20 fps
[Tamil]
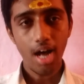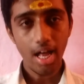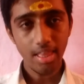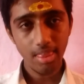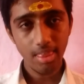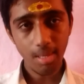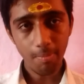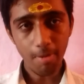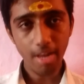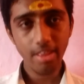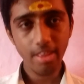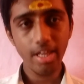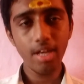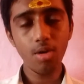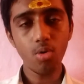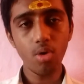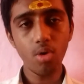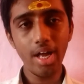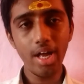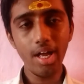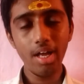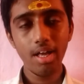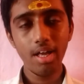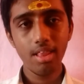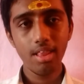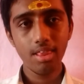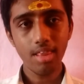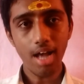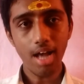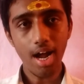அந்த படத்தையும் கூட
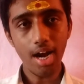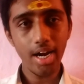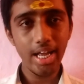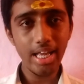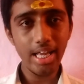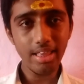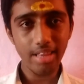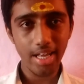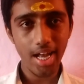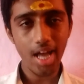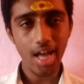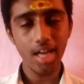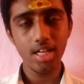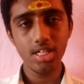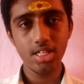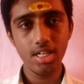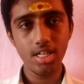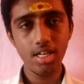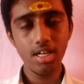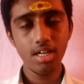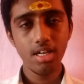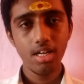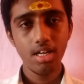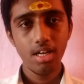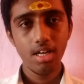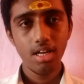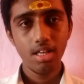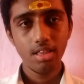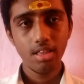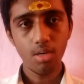தானே தயாரித்து
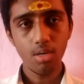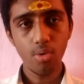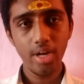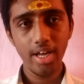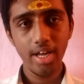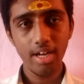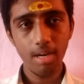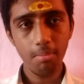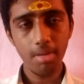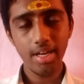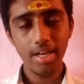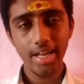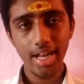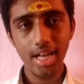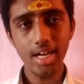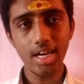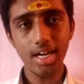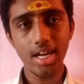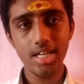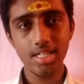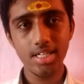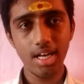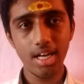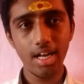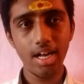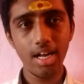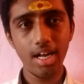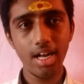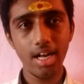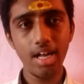தன்னுடைய நண்பர் கே
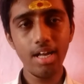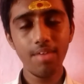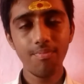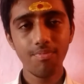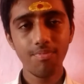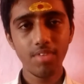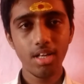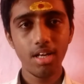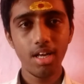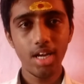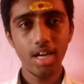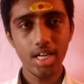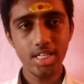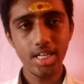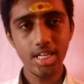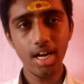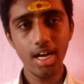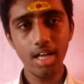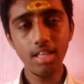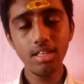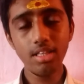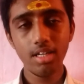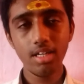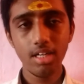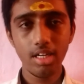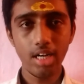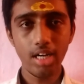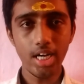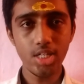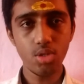நடராஜுக்காக ரஜினிகாந்த்
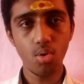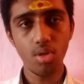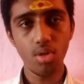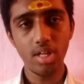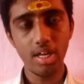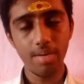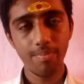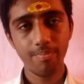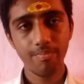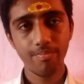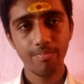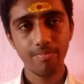நடித்து கொடுத்தாரு